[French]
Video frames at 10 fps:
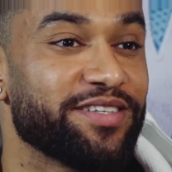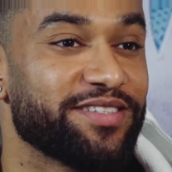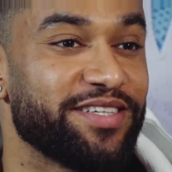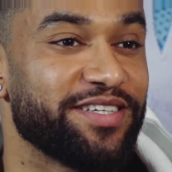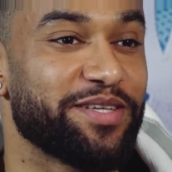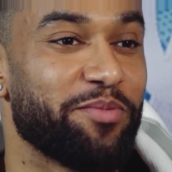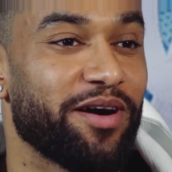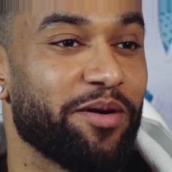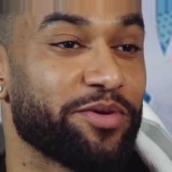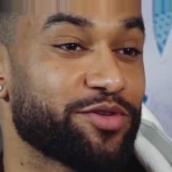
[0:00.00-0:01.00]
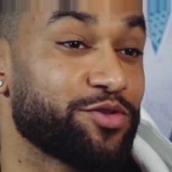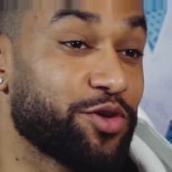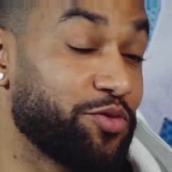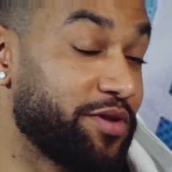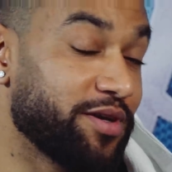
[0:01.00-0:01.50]
C'est marrant parce que
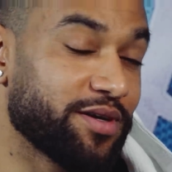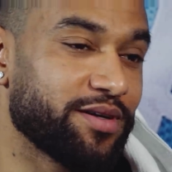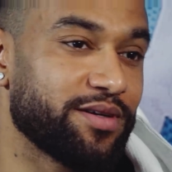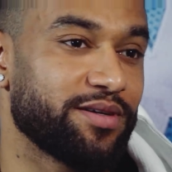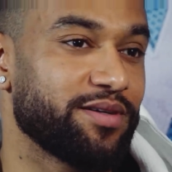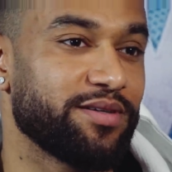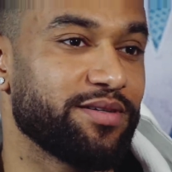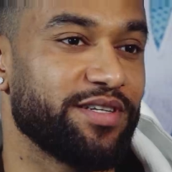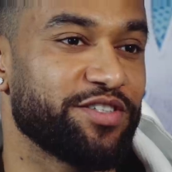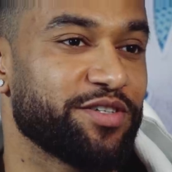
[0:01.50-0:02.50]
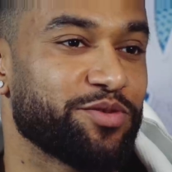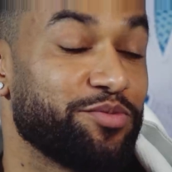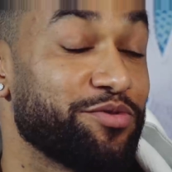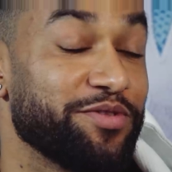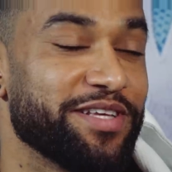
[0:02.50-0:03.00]
sur Twitter, euh, les gens, ils ont
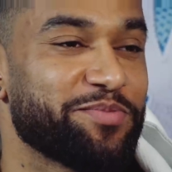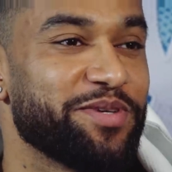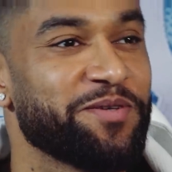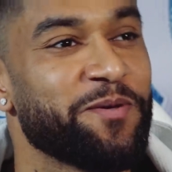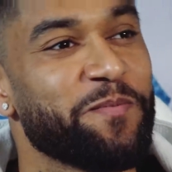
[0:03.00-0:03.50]
beaucoup d'inspi.